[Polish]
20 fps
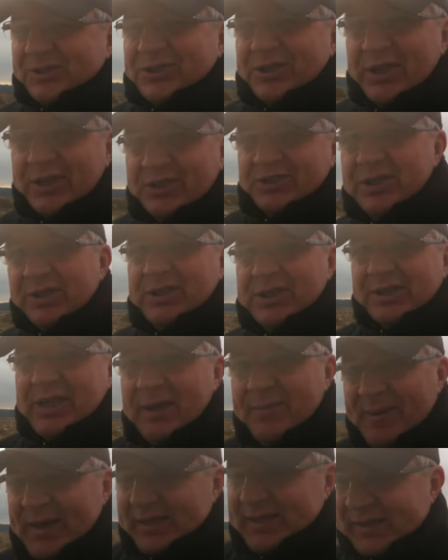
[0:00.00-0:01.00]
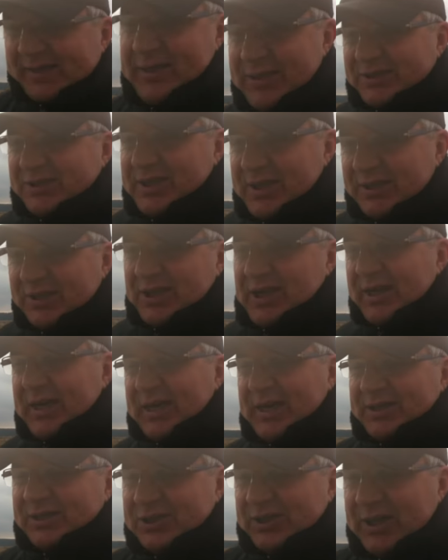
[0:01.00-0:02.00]
trzeci temat,
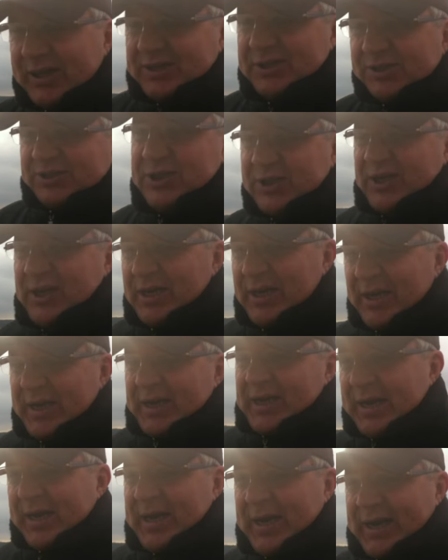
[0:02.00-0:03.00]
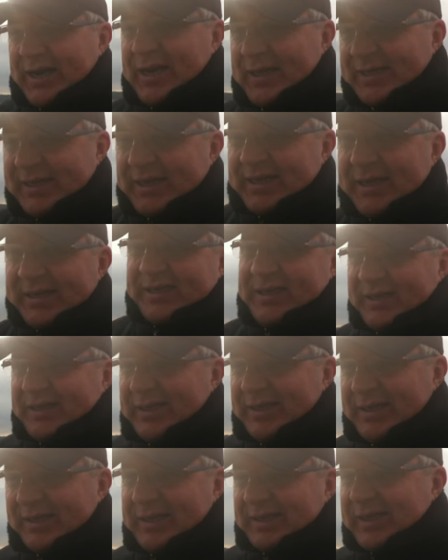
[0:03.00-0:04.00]
trzecia część a tej,
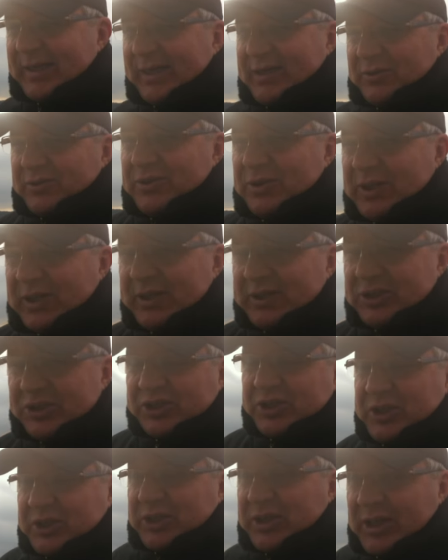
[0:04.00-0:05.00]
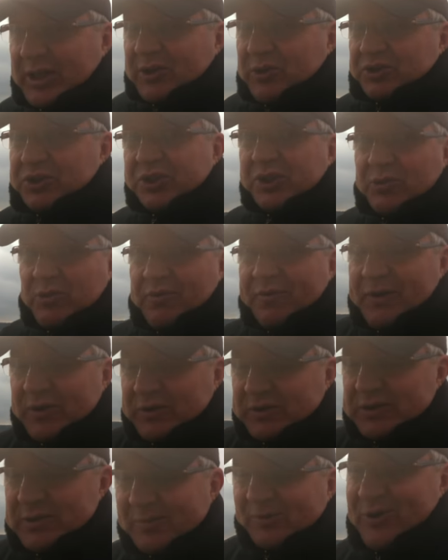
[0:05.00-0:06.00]
tego, tej tego
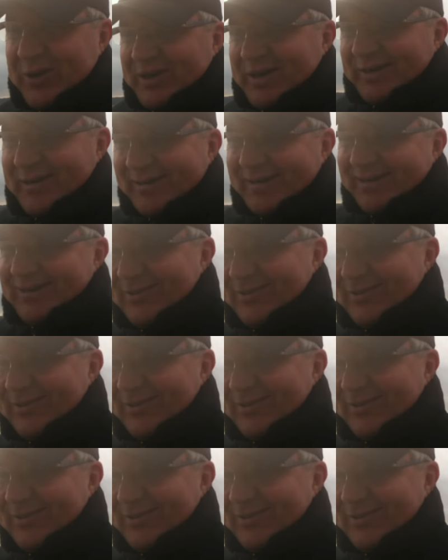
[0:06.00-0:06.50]
trzygłowego smoka,